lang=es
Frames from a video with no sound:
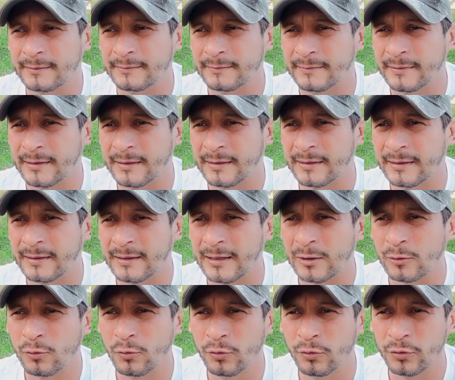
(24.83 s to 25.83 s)
de
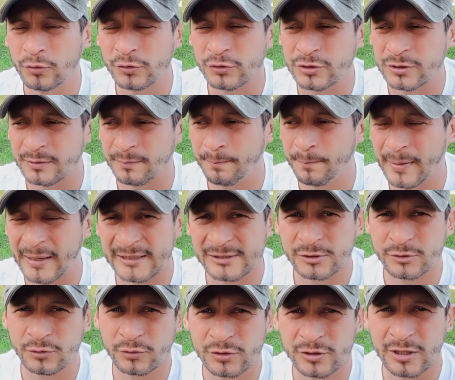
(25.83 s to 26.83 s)
algunos
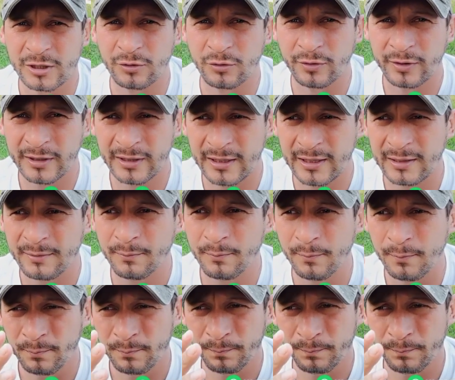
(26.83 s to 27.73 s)
pastos que no generan